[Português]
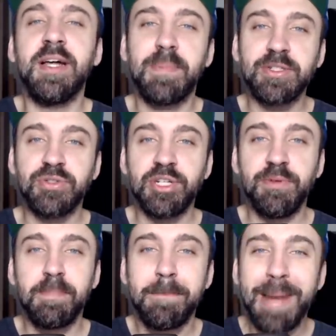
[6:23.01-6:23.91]
mas o
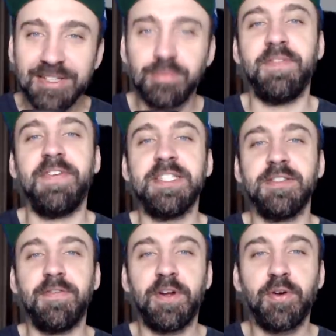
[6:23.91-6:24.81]
time mais uma
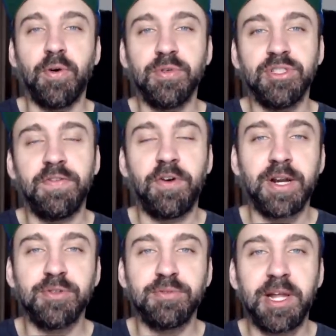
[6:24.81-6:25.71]
vez ficou de
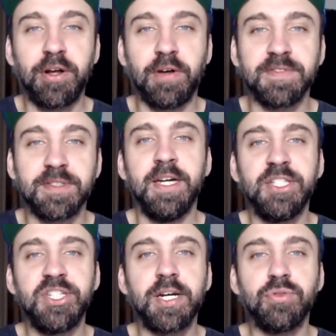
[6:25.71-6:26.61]
fora dos playoffs.
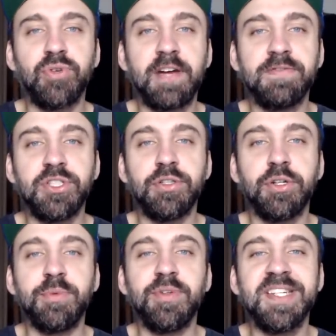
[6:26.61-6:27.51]
Chega o draft de
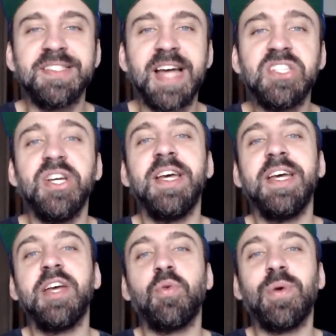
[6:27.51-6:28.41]
2017
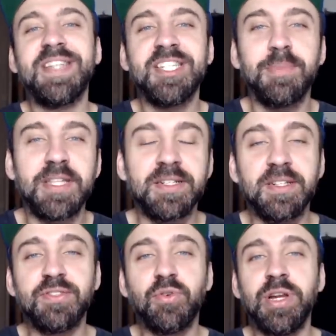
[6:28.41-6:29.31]
e com a
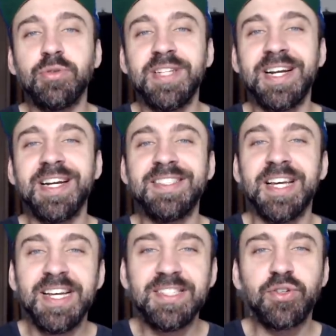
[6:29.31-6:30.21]
13ª escolha os Nuggets
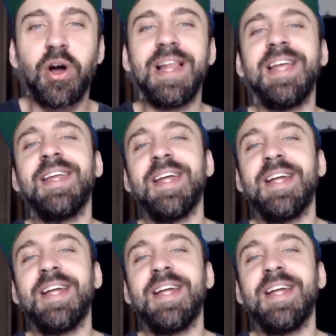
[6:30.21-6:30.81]
escolhem